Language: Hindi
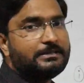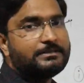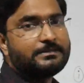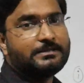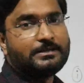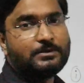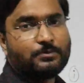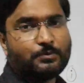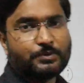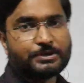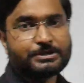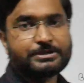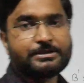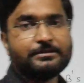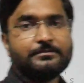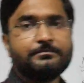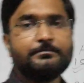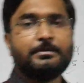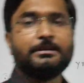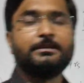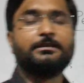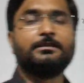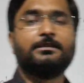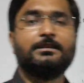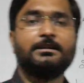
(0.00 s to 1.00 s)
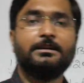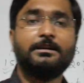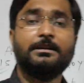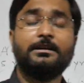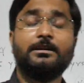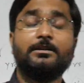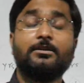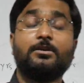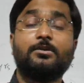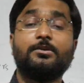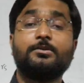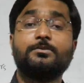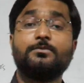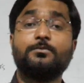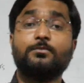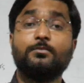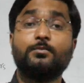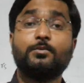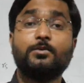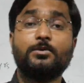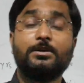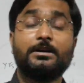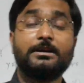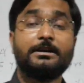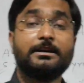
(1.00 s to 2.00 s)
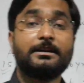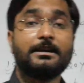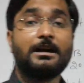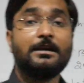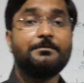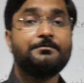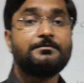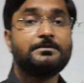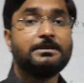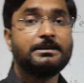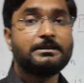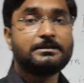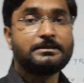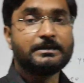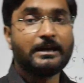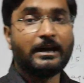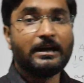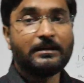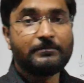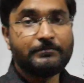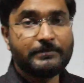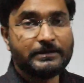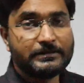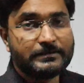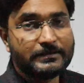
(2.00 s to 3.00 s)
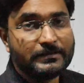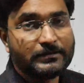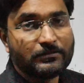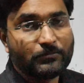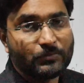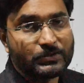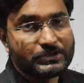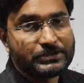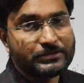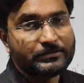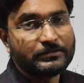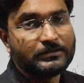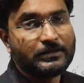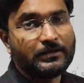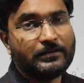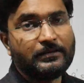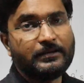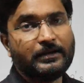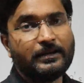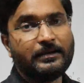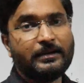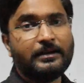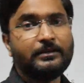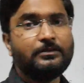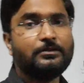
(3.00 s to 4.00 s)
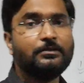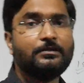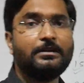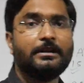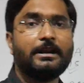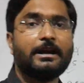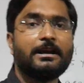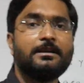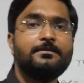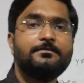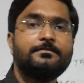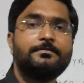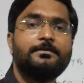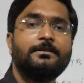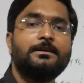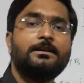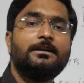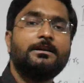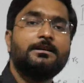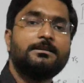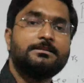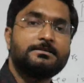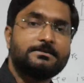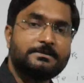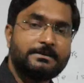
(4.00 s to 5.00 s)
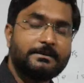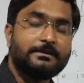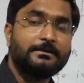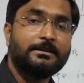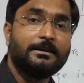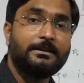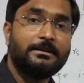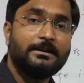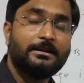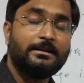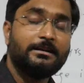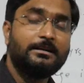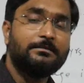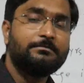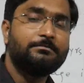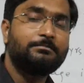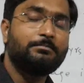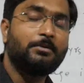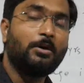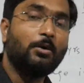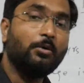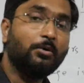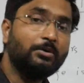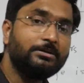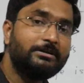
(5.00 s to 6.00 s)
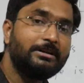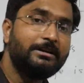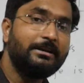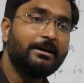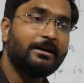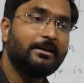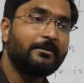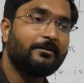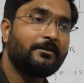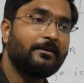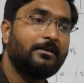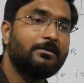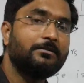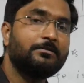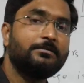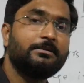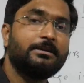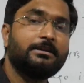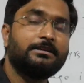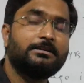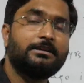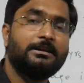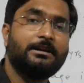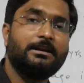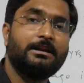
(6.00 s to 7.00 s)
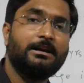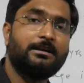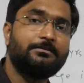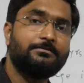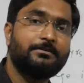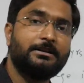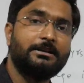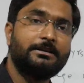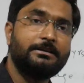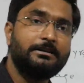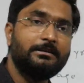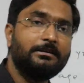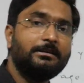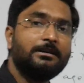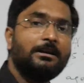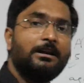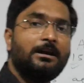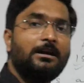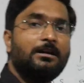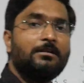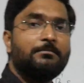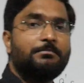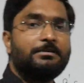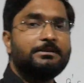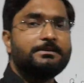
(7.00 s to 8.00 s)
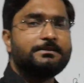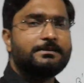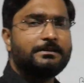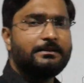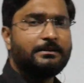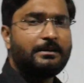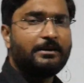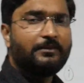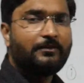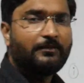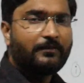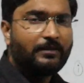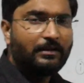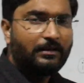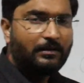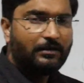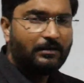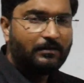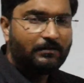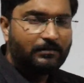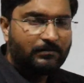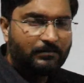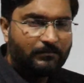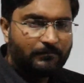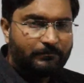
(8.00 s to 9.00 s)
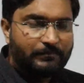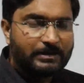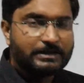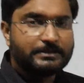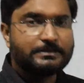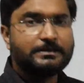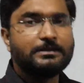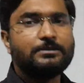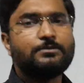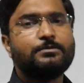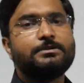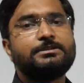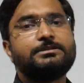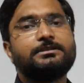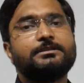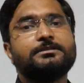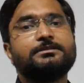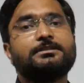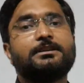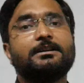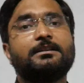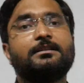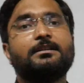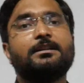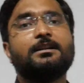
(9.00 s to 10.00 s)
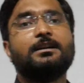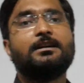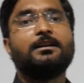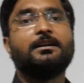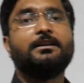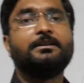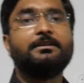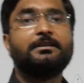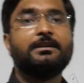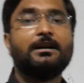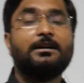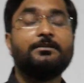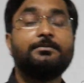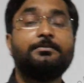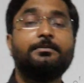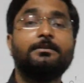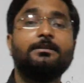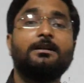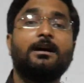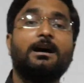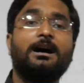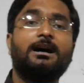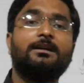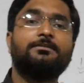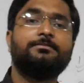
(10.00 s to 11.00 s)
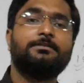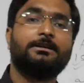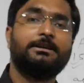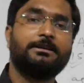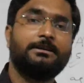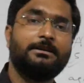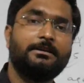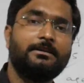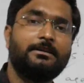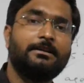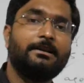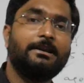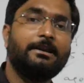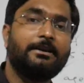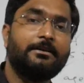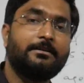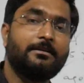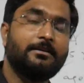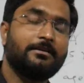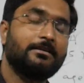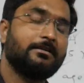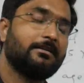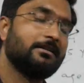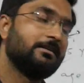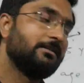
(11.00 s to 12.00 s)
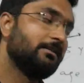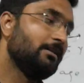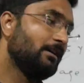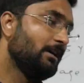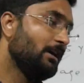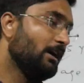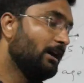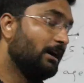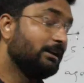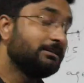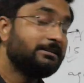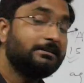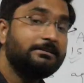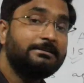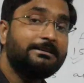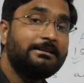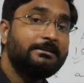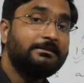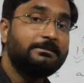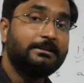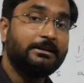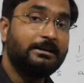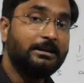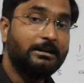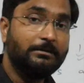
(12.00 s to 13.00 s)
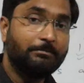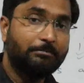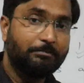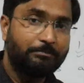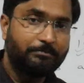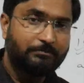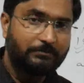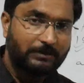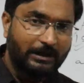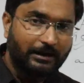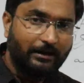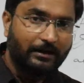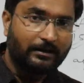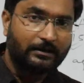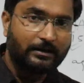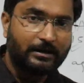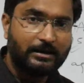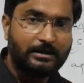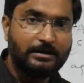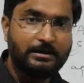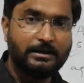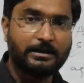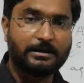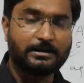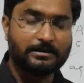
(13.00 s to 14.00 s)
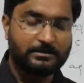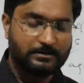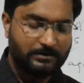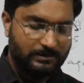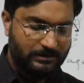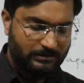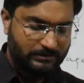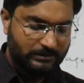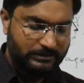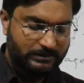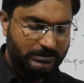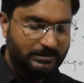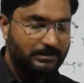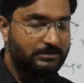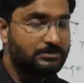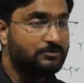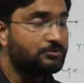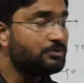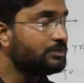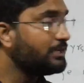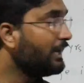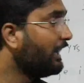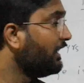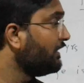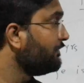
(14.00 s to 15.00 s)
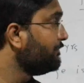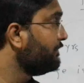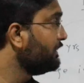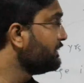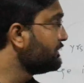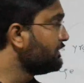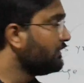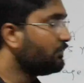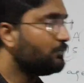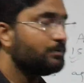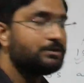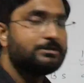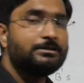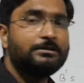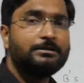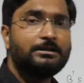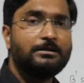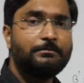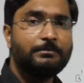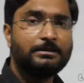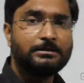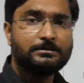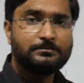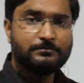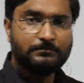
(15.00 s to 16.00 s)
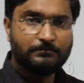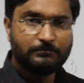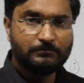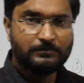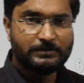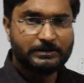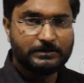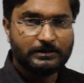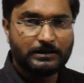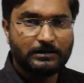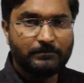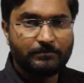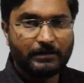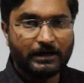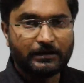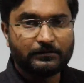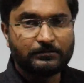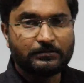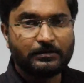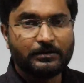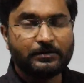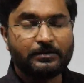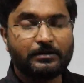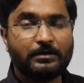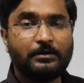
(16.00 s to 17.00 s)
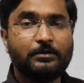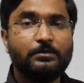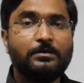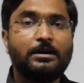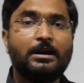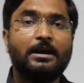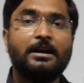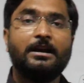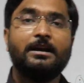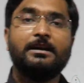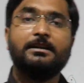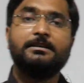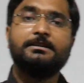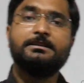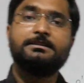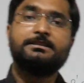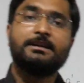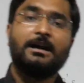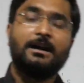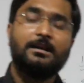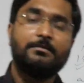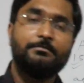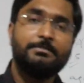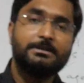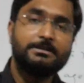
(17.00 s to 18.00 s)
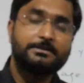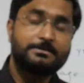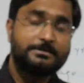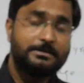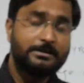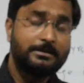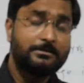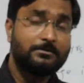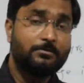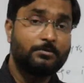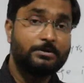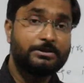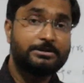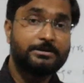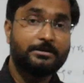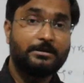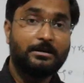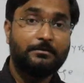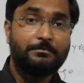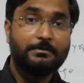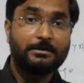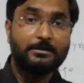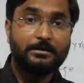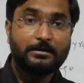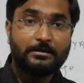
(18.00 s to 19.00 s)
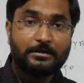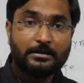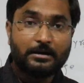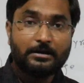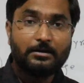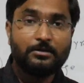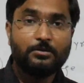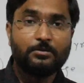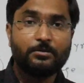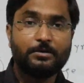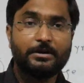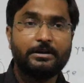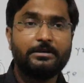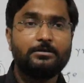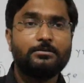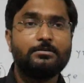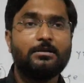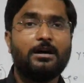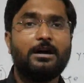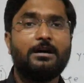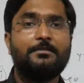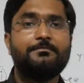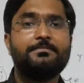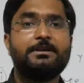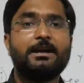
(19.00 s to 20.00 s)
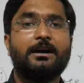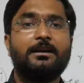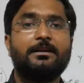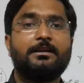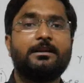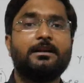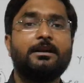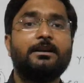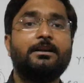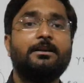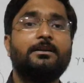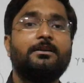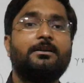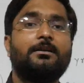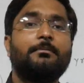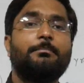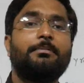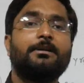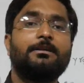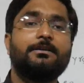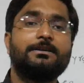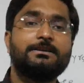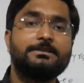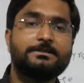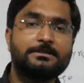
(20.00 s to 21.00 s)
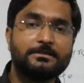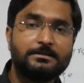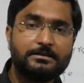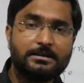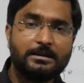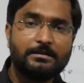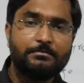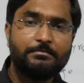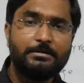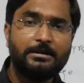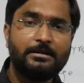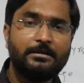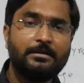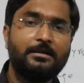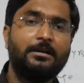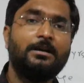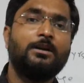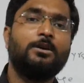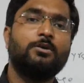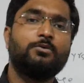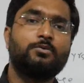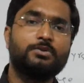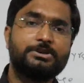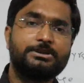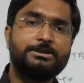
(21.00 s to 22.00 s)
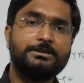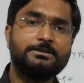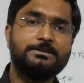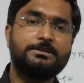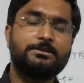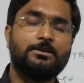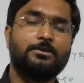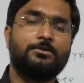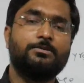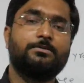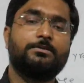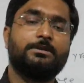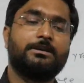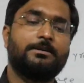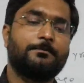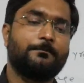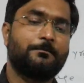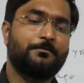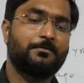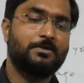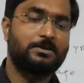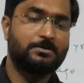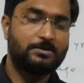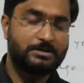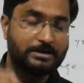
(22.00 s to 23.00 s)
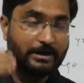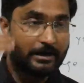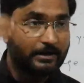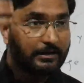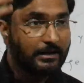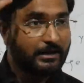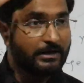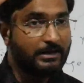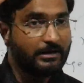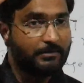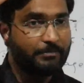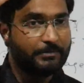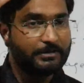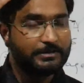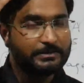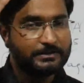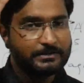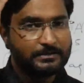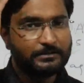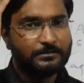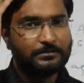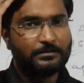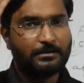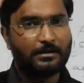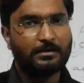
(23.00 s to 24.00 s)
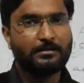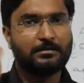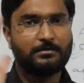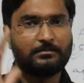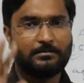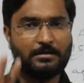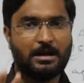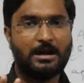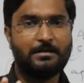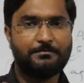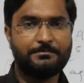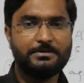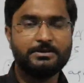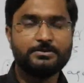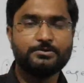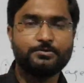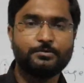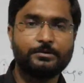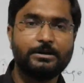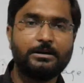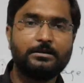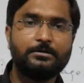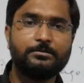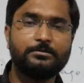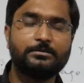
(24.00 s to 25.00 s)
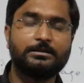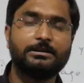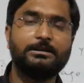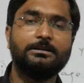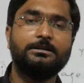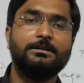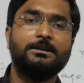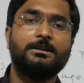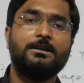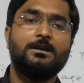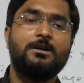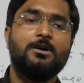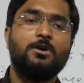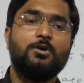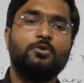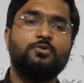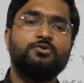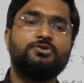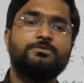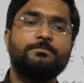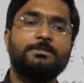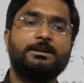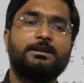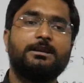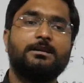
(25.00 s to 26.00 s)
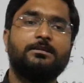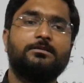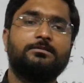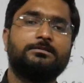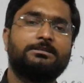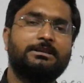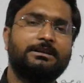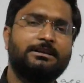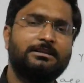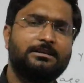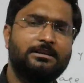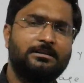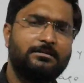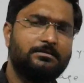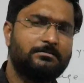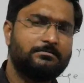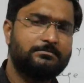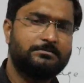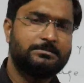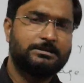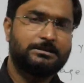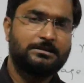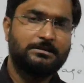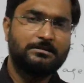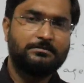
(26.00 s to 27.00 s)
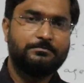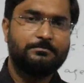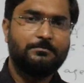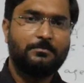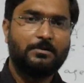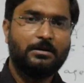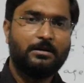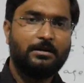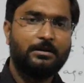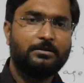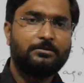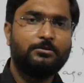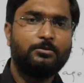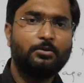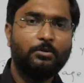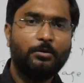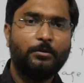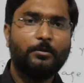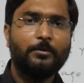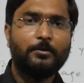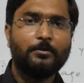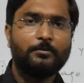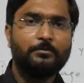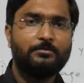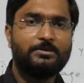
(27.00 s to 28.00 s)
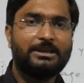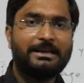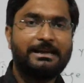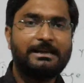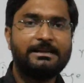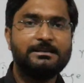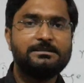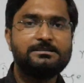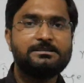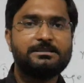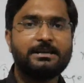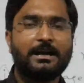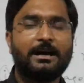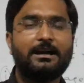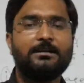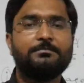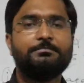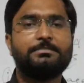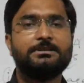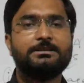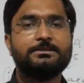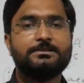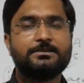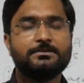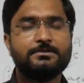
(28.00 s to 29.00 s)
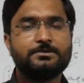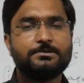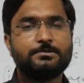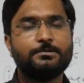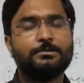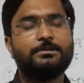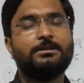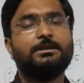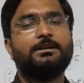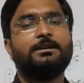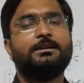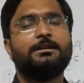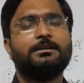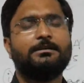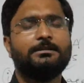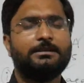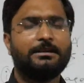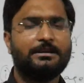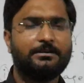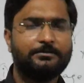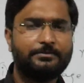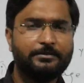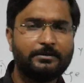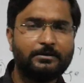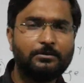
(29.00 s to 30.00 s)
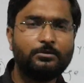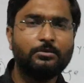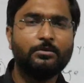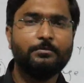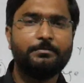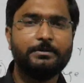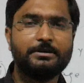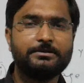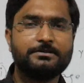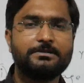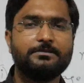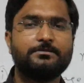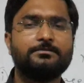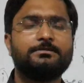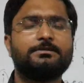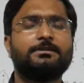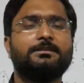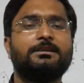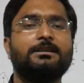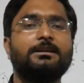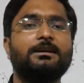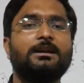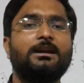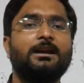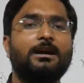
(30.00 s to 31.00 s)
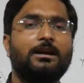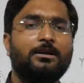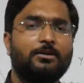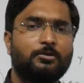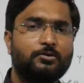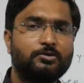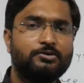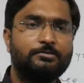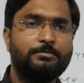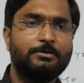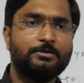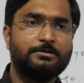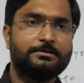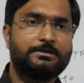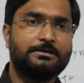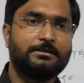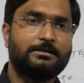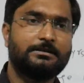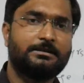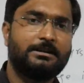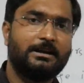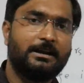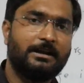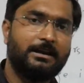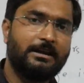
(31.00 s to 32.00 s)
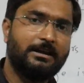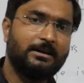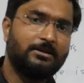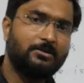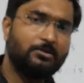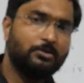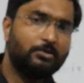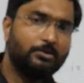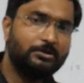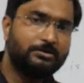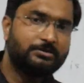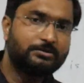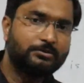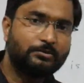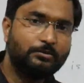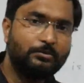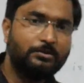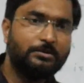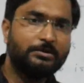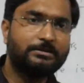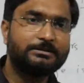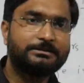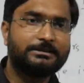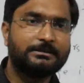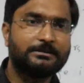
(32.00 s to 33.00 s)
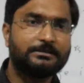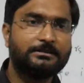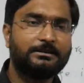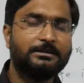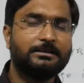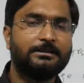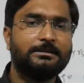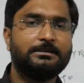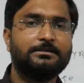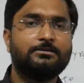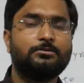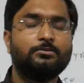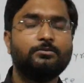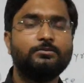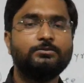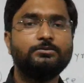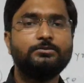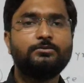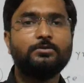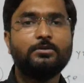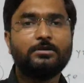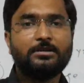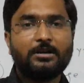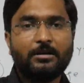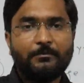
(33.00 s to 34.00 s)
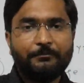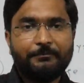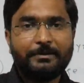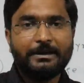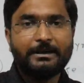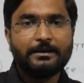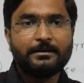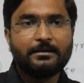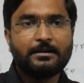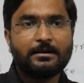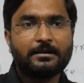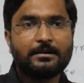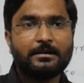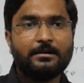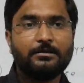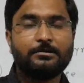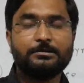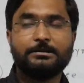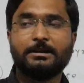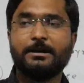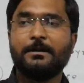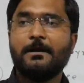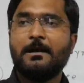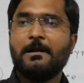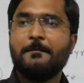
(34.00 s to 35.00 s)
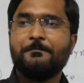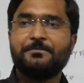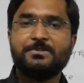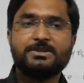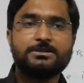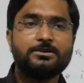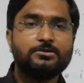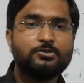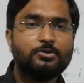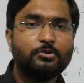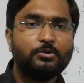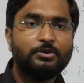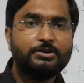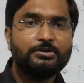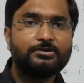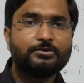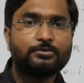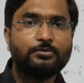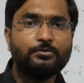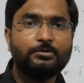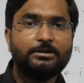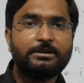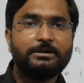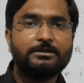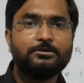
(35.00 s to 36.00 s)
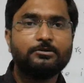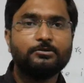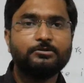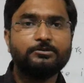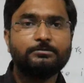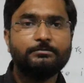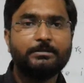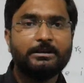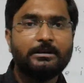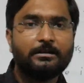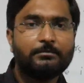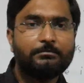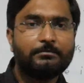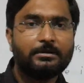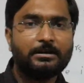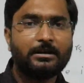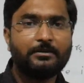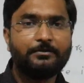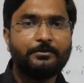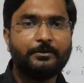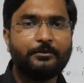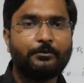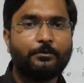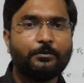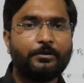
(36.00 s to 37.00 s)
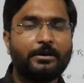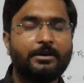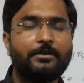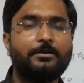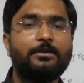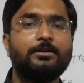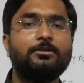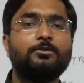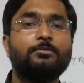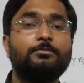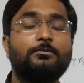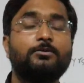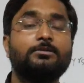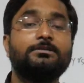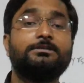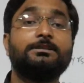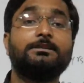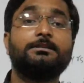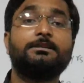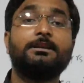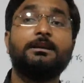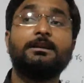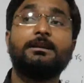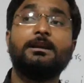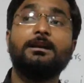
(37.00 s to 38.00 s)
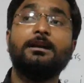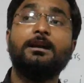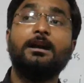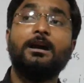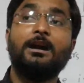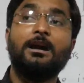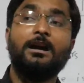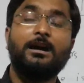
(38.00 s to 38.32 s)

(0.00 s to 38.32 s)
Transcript: बेसिक क्वेश्चन बनते हैं और वो अगर आपने चार बेसिक क्वेश्चन कर डाला तो लाइफ झिंगा लाला बहुत ही आसान हो जाता है आपके लिए परसेंटेज के बेसिक क्वेश्चन करना या फिर आप आगे रिलेट करके अच्छा ये यहीं तक नहीं है जैसे ये जो चार बेसिक क्वेश्चन की मैं जिनकी बात कर रहा हूँ ये चार बेसिक क्वेश्चन आप अगर कर लोगे तो आप डाटा इंटरप्रिटेशन के भी क्वेश्चंस करोगे डाटा इंटरप्रिटेशन आपने सुना होगा उसमें क्या होता है कि मतलब दो तीन चार पर्सनस होते हैं या फिर दो पर्सन हो सकते हैं कुछ भी हो सकता है दो स्कूल हो सकते हैं तो उनको कंपेयर कर रहा होता है जैसे दो स्कूल हैं तो उनमें नंबर ऑफ़ स्टूडेंट हैं तो बोल सकता है कि